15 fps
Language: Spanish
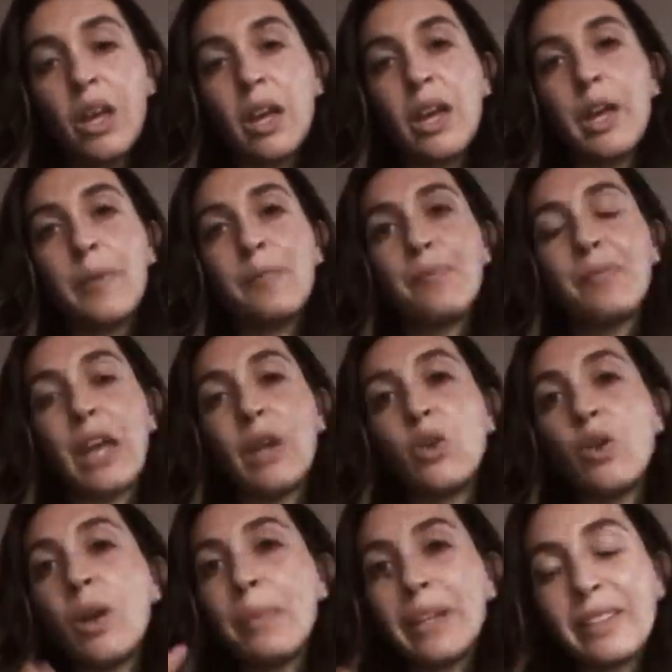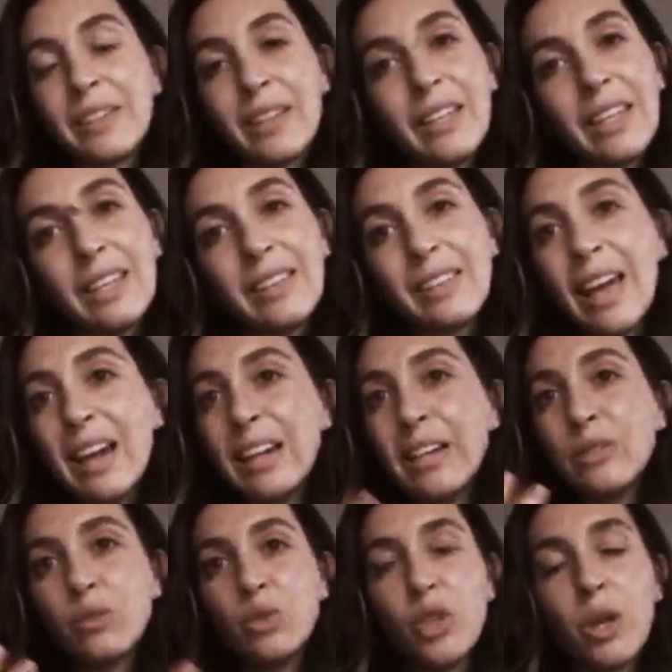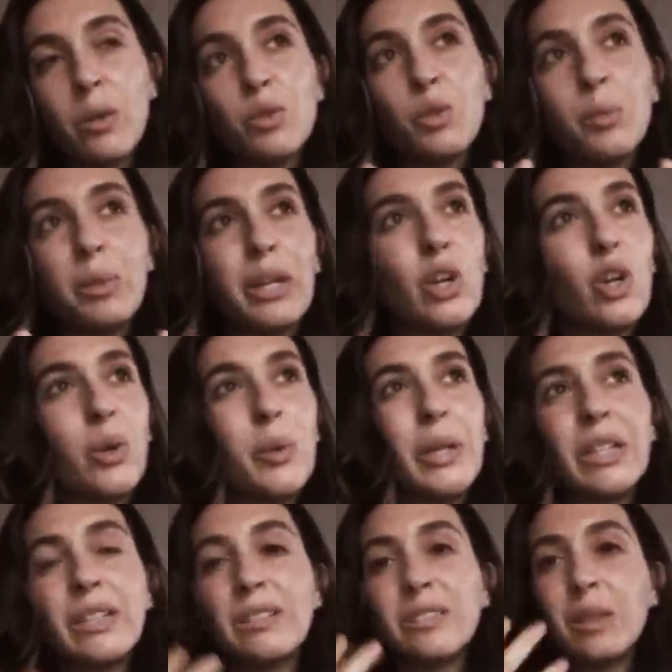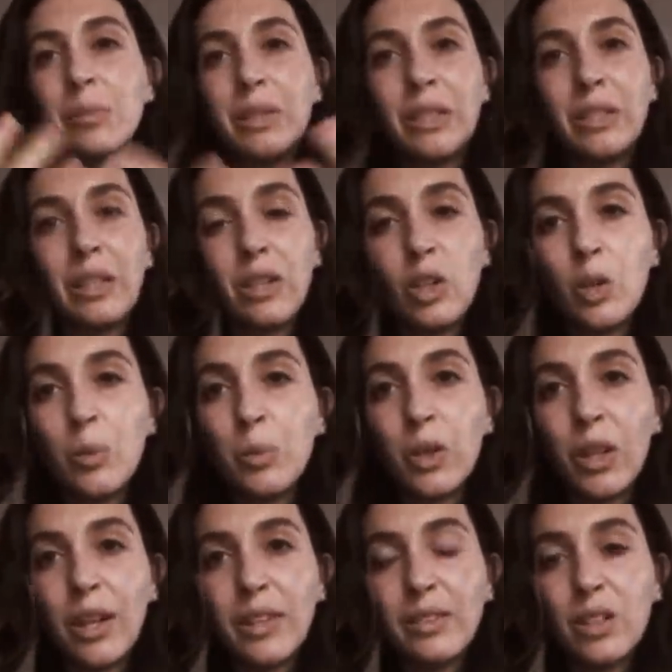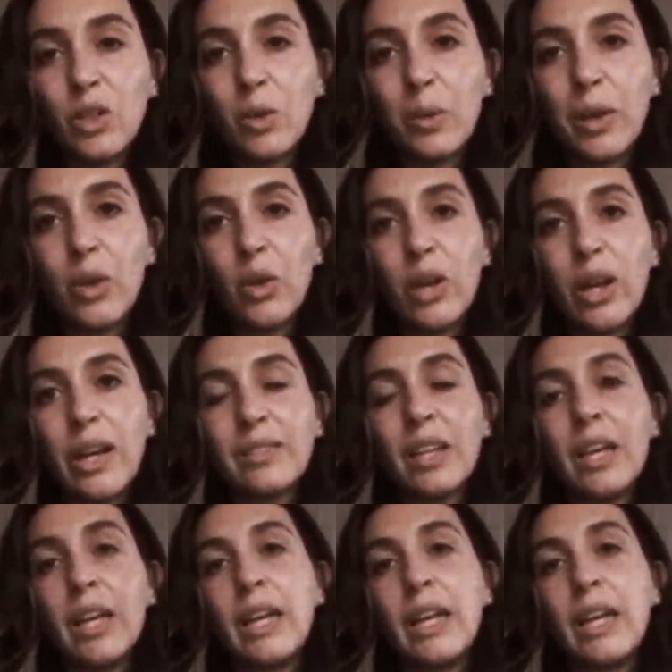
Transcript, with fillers: Em, hay una parte digital que es un chavo súper joven que siempre tiene como ideas innovadoras